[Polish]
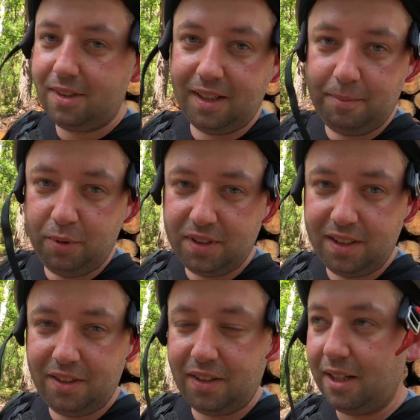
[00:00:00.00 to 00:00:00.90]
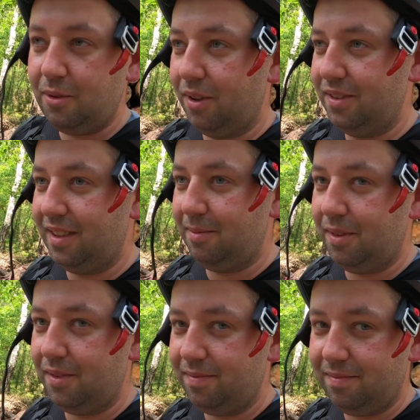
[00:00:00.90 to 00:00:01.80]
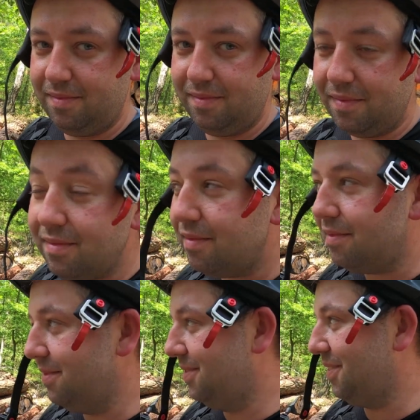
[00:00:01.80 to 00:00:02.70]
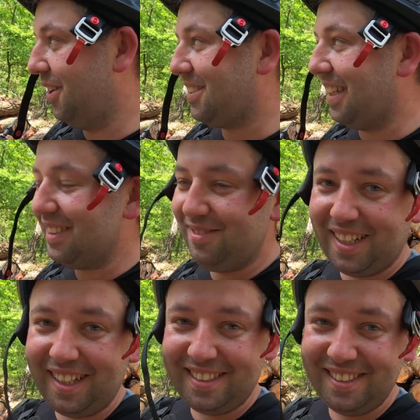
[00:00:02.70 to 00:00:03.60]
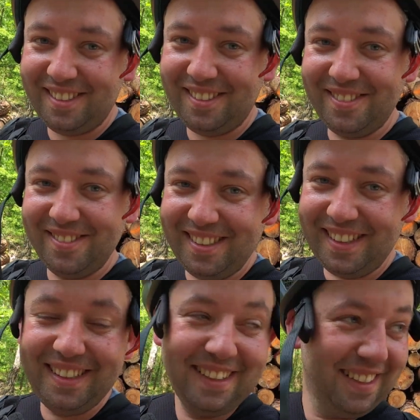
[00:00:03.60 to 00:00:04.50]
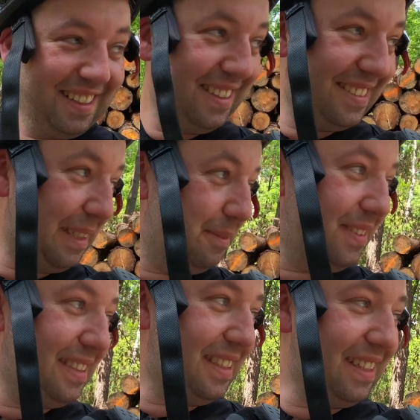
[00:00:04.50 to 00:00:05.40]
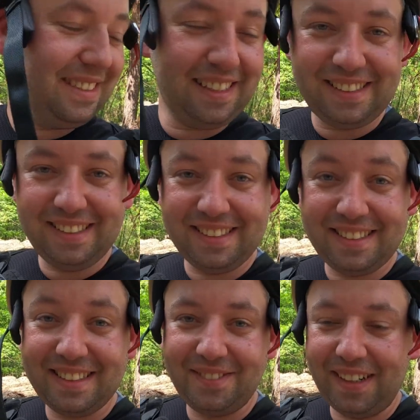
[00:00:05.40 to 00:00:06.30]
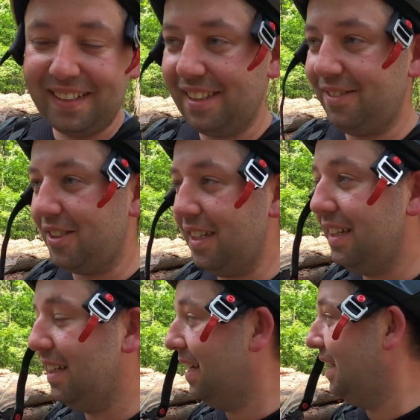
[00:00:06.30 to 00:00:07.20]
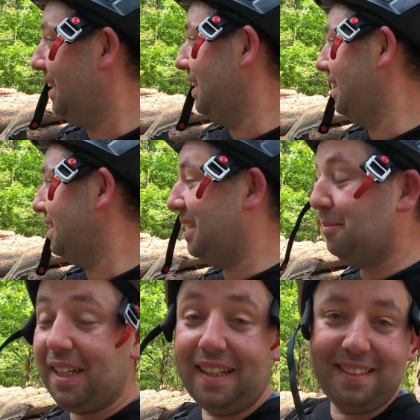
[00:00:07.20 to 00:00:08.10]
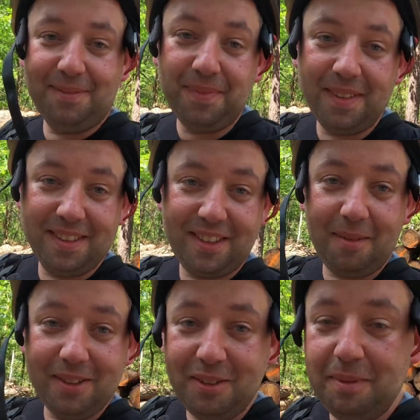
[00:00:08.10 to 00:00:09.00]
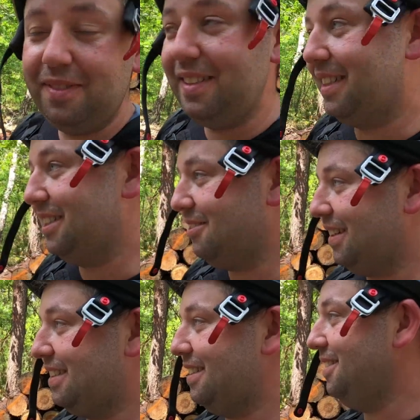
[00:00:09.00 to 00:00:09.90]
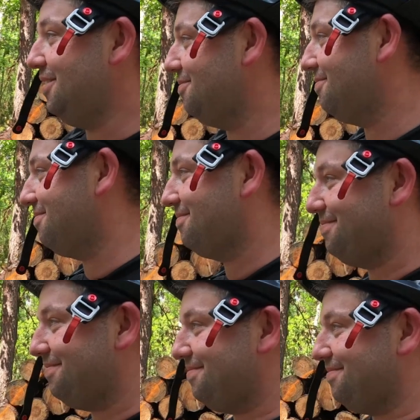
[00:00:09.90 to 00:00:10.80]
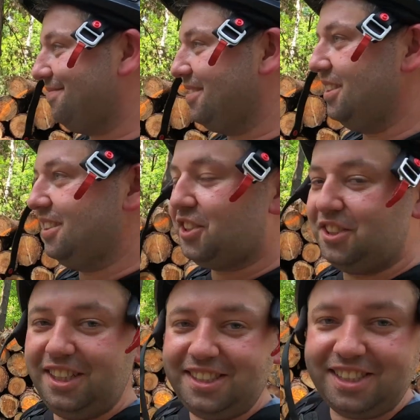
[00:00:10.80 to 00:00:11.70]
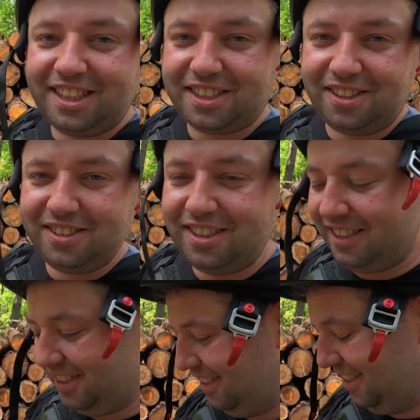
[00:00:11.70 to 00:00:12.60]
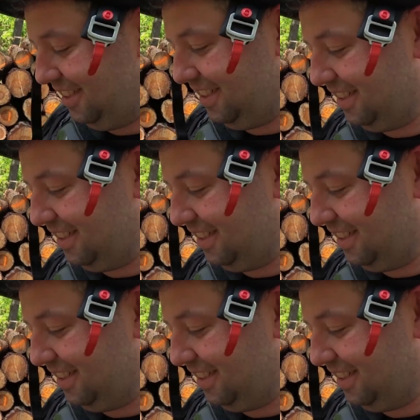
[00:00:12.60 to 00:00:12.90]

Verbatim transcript: trochę później, trochę chłodniej, bo w ostatnim czasie to ogólnie sami wiecie jaki jest skwal na dworze. Tymczasem skomentujmy wyniki. Słuchajcie, no 36 koni i